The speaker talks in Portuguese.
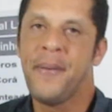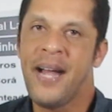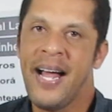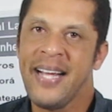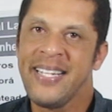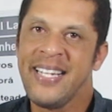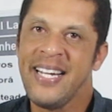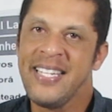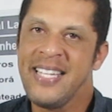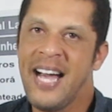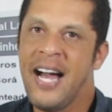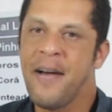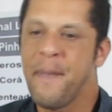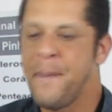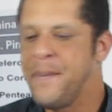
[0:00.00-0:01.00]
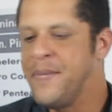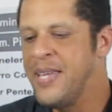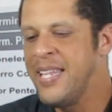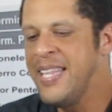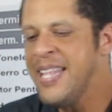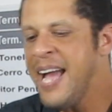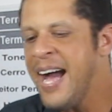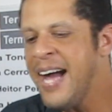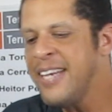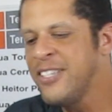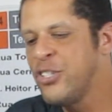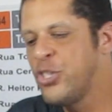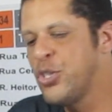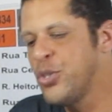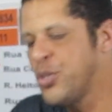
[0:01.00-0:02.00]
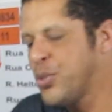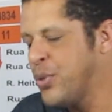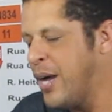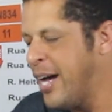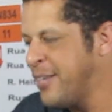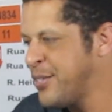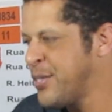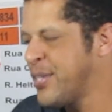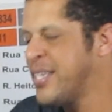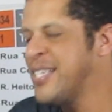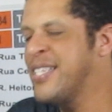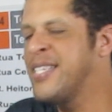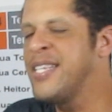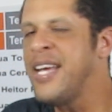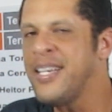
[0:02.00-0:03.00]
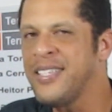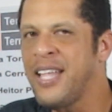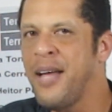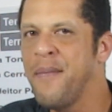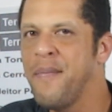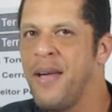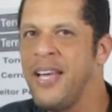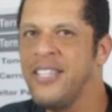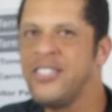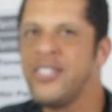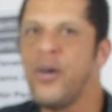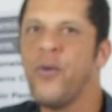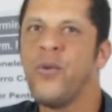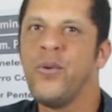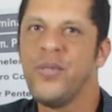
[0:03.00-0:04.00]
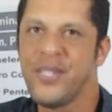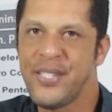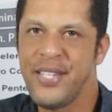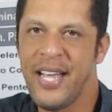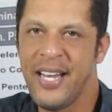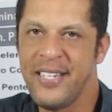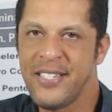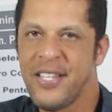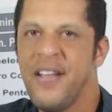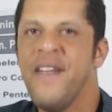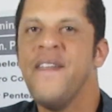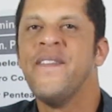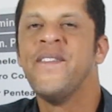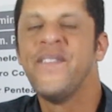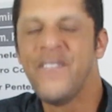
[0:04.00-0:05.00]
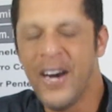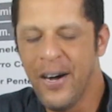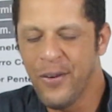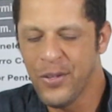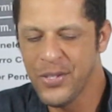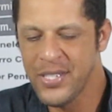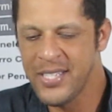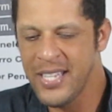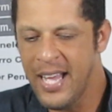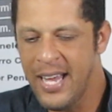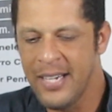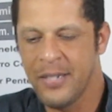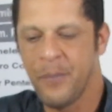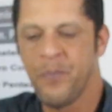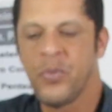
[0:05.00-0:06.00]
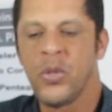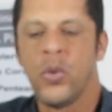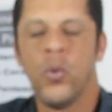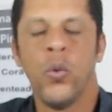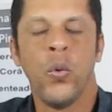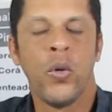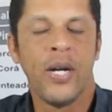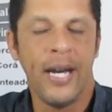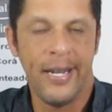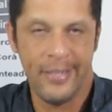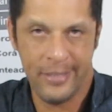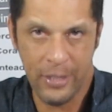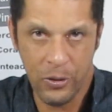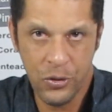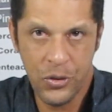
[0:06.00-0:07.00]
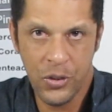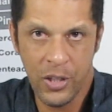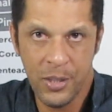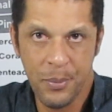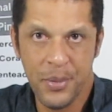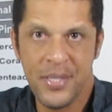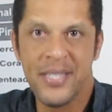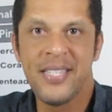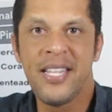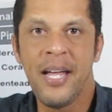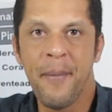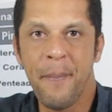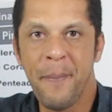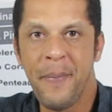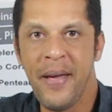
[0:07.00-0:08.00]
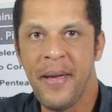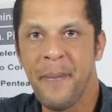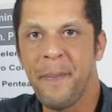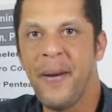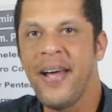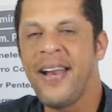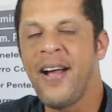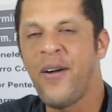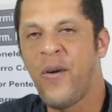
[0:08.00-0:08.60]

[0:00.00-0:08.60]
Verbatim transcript: para ganhar milhares de usuários que certamente alguns deles vão usar o cartão de ônibus também para